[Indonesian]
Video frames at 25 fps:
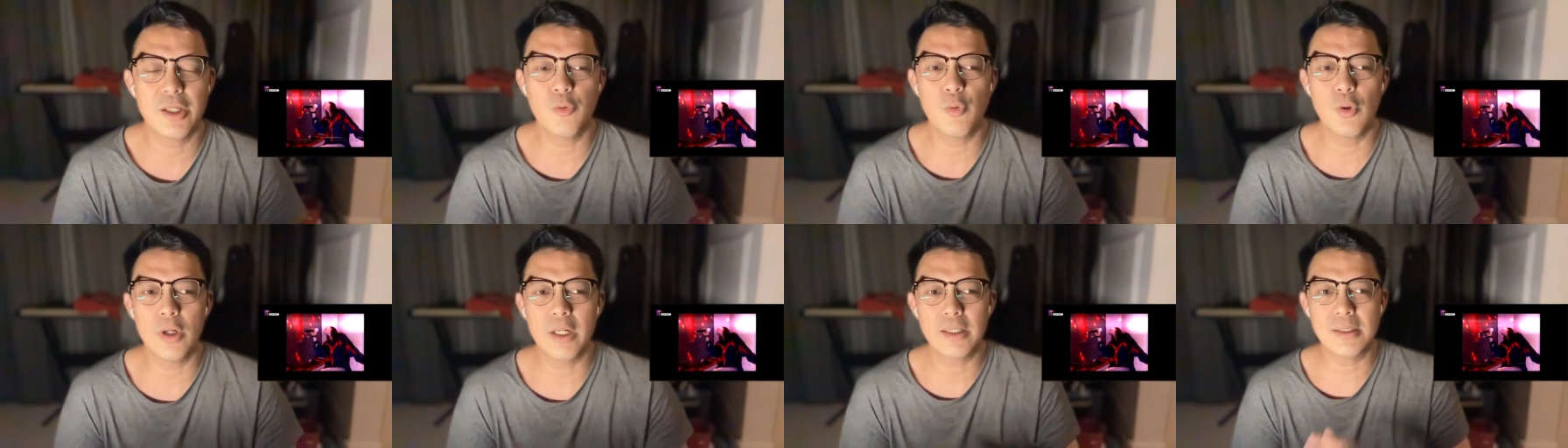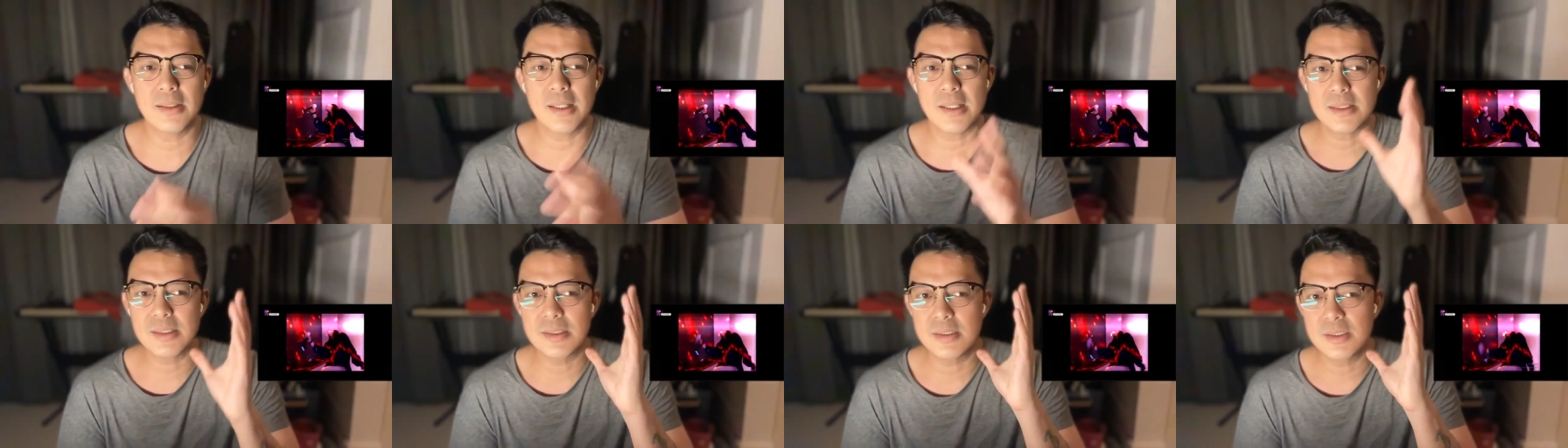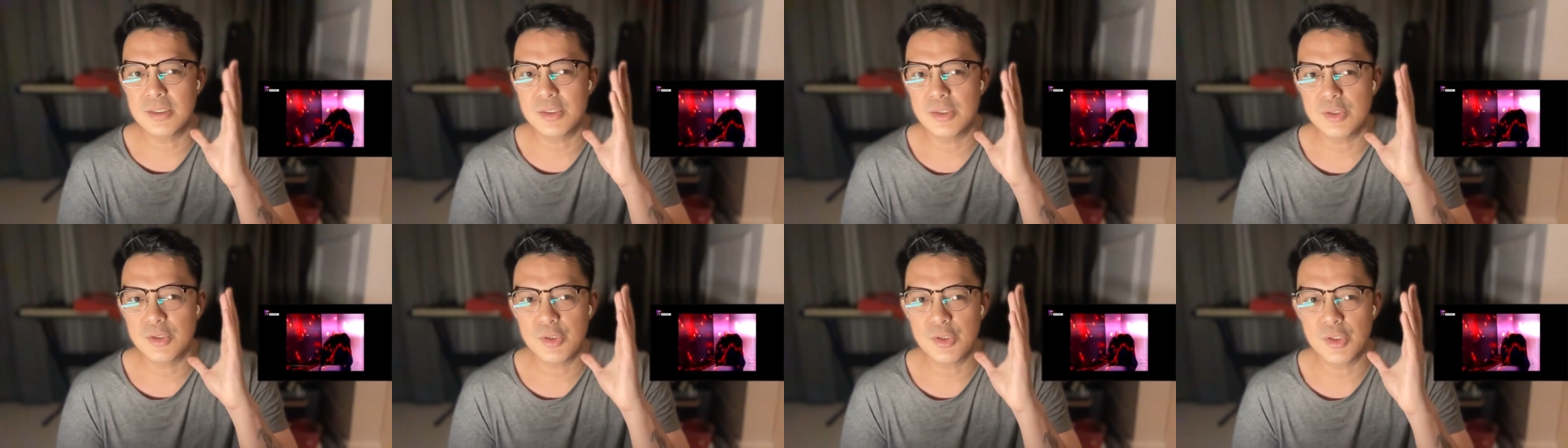
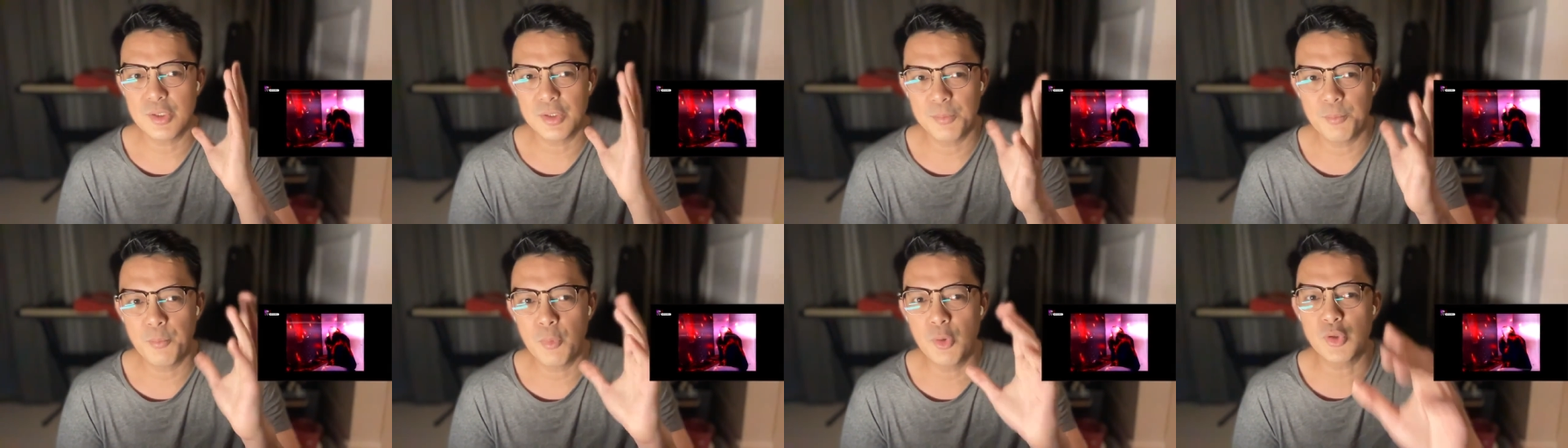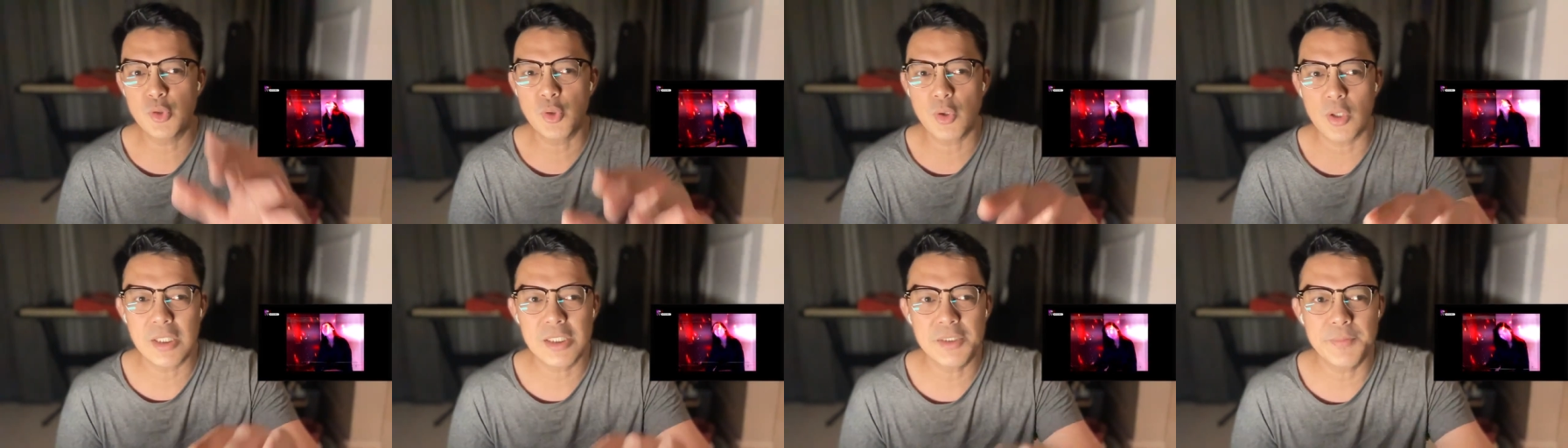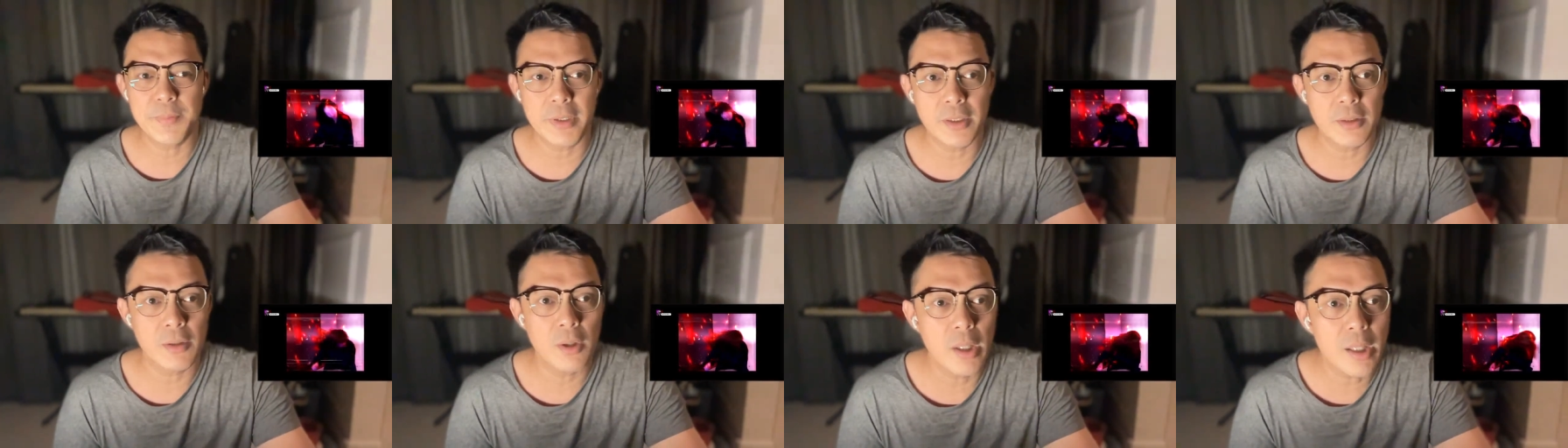kualitas bocoran
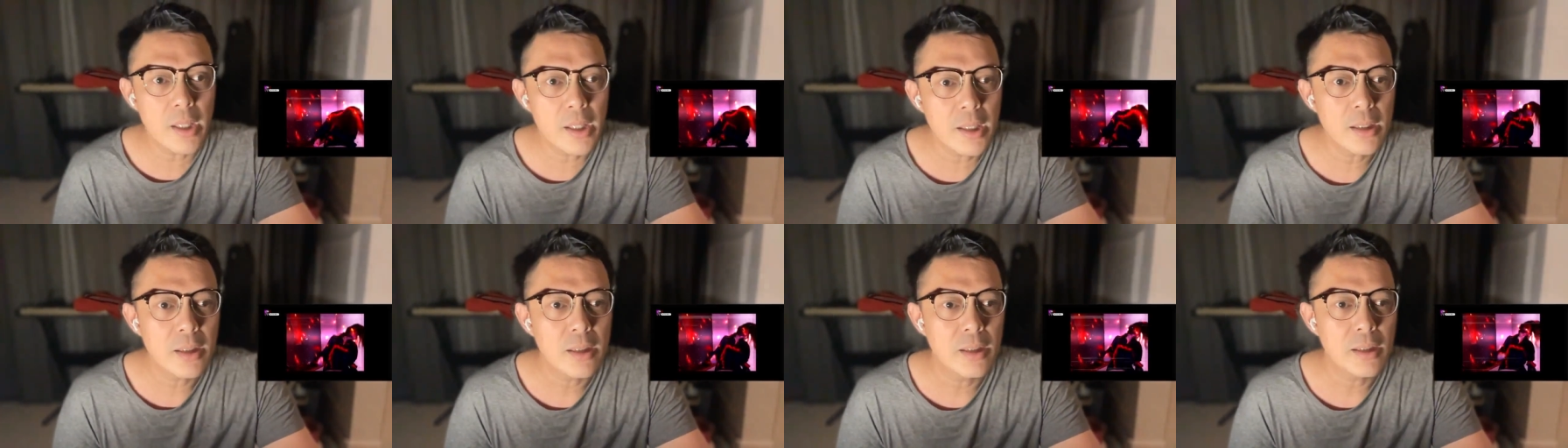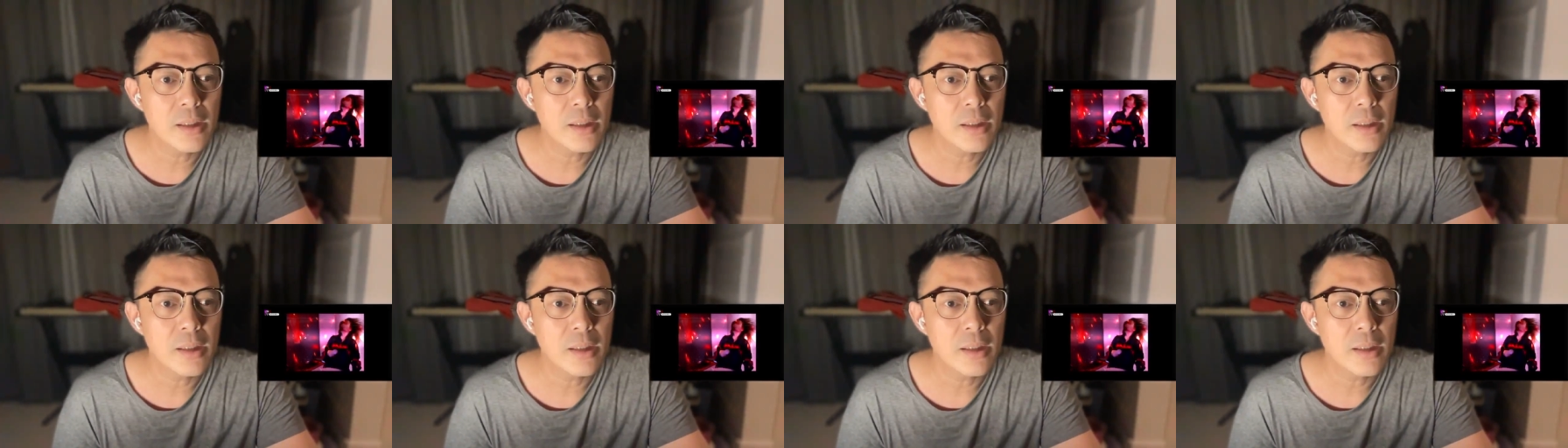speaker eh